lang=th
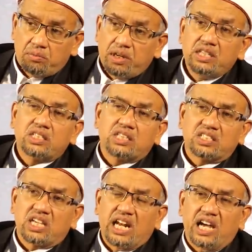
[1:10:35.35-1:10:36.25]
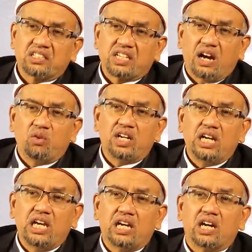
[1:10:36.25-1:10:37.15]
ไปยึดทัศนะสาว
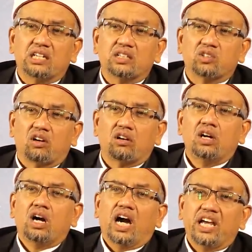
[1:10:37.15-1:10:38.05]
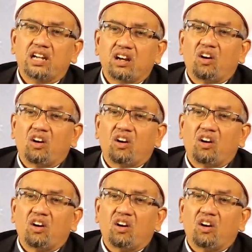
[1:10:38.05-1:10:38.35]
ดีก็คือต้องให้